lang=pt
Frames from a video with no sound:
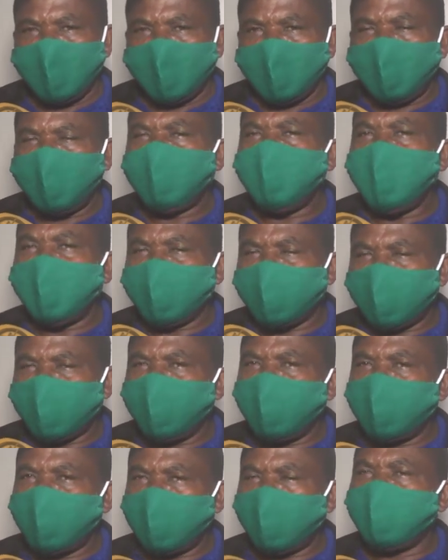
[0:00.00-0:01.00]
E o mais que
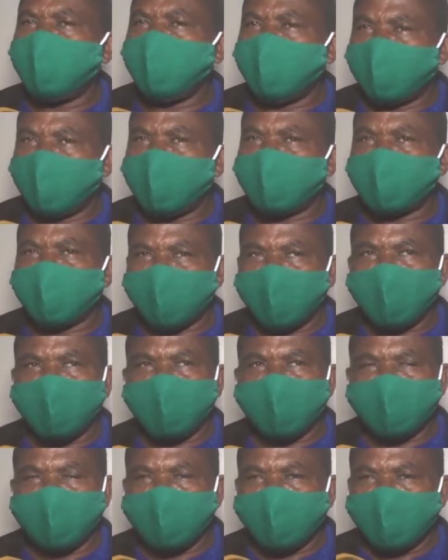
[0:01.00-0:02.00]
me chamou a
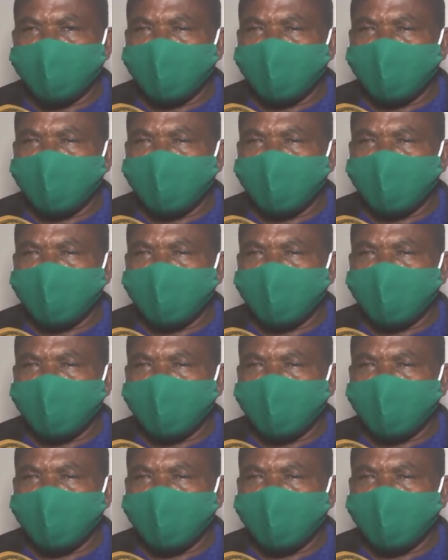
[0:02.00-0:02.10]
atenção,